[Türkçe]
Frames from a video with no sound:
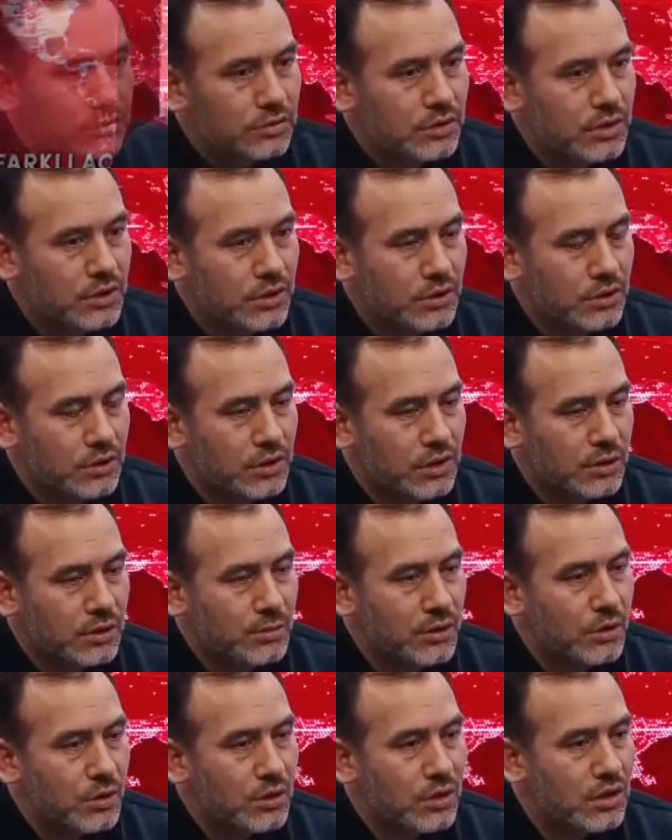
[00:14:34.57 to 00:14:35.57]
Çin
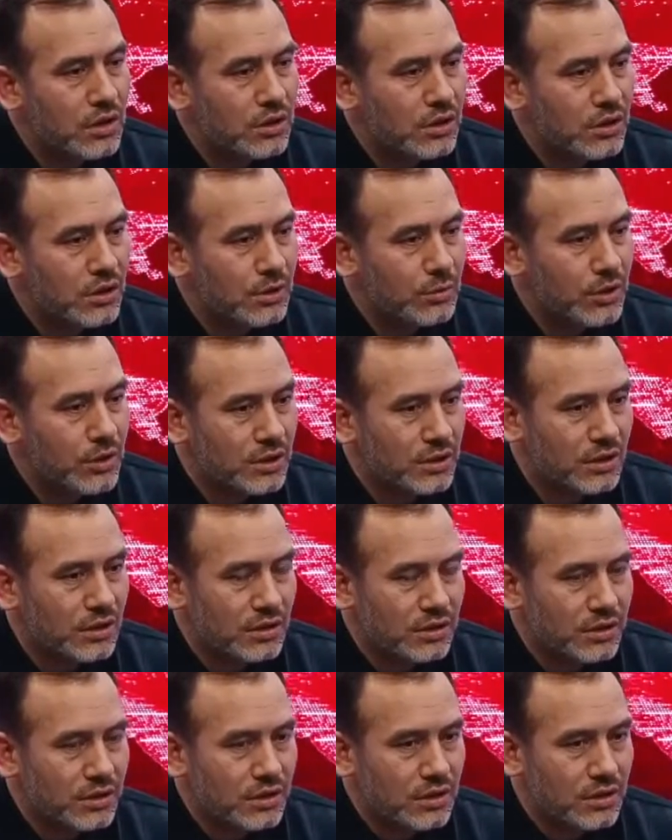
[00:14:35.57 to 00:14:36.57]
2016'da
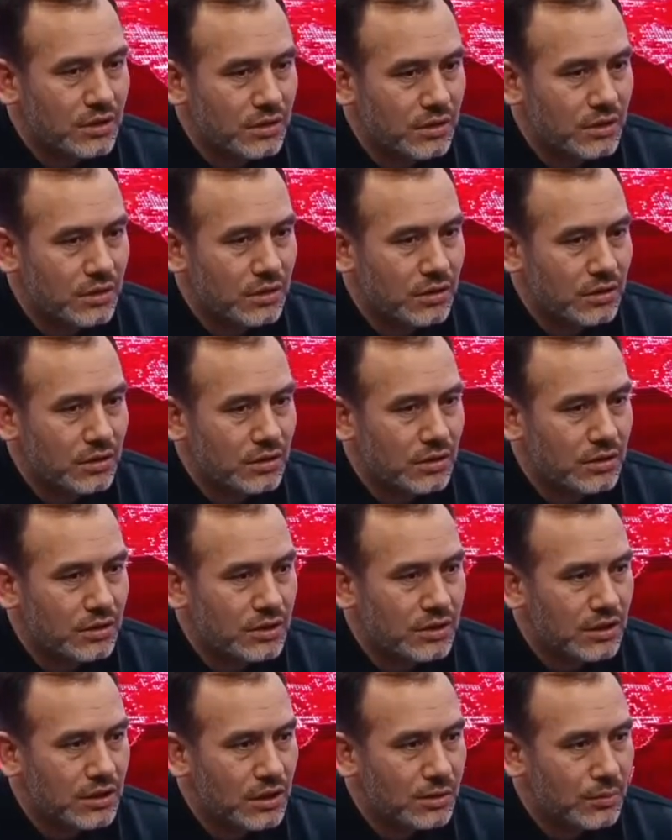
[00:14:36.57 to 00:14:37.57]
başlattı. Yani
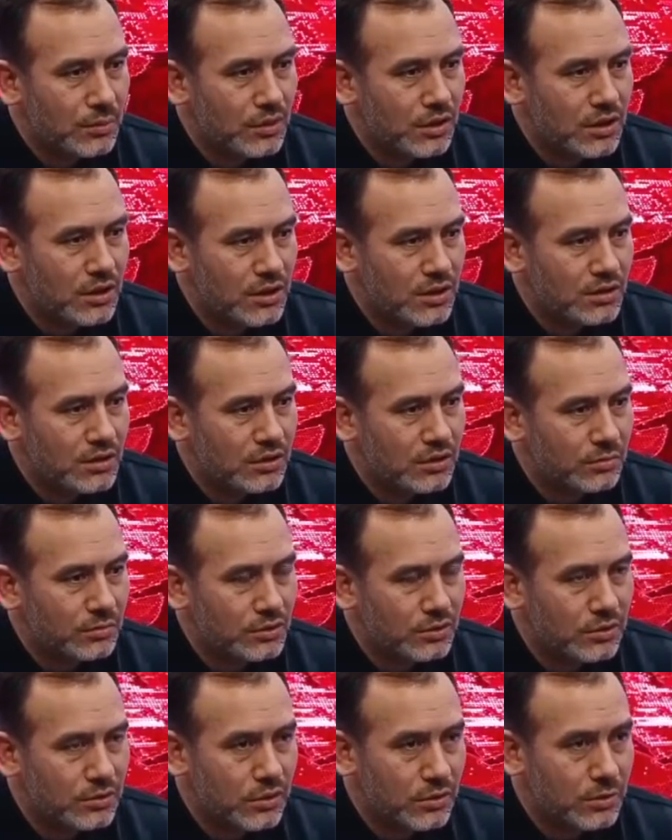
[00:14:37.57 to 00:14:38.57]
İslam'a karşı
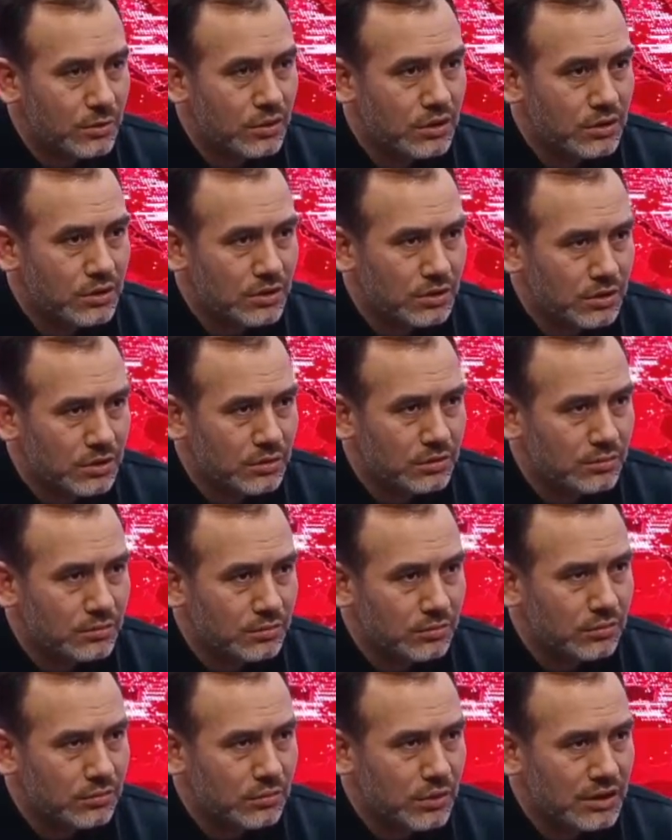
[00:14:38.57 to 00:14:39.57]
böyle bir e,
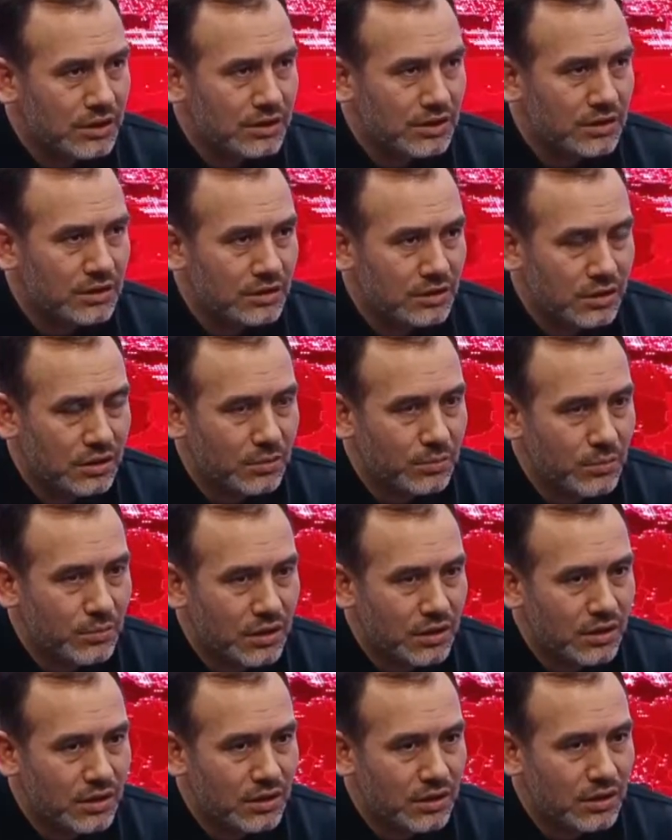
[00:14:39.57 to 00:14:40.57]
baskın
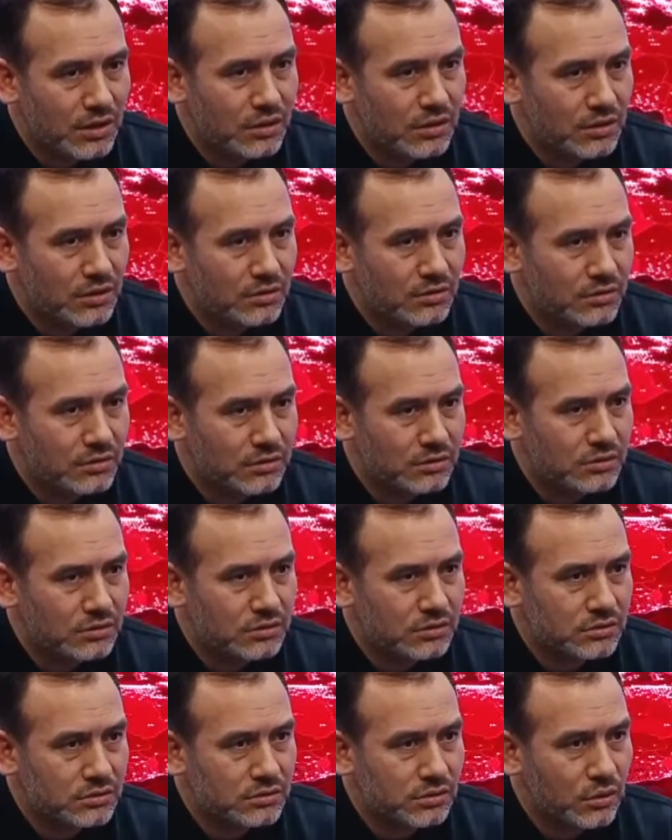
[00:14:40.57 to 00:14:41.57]
yapmaya, e,
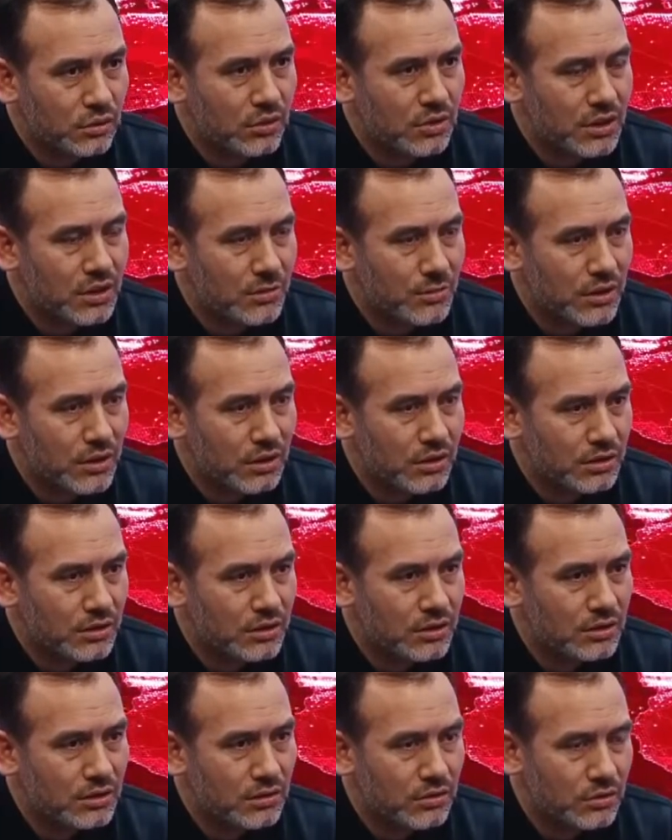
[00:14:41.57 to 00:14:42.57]
yok etmeye
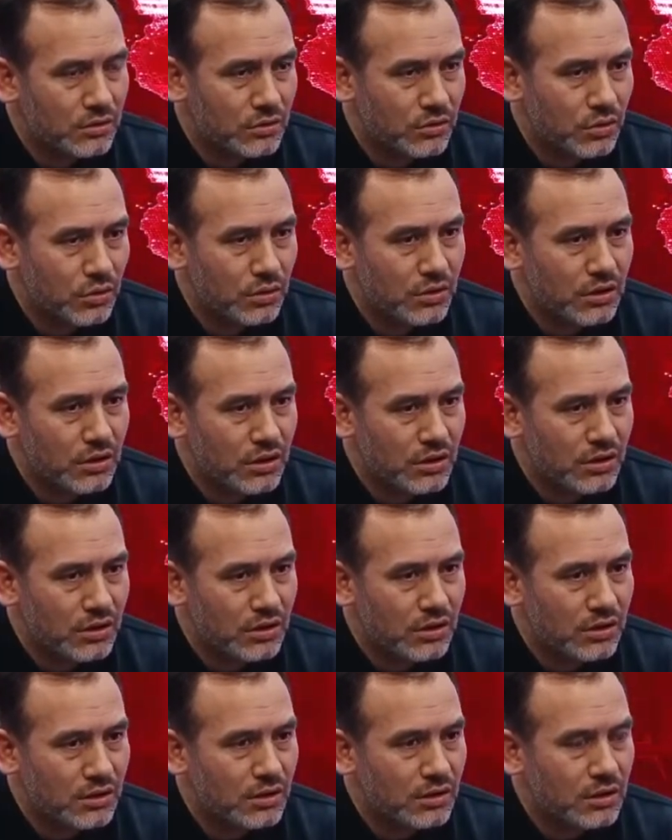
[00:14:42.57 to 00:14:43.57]
için yollarda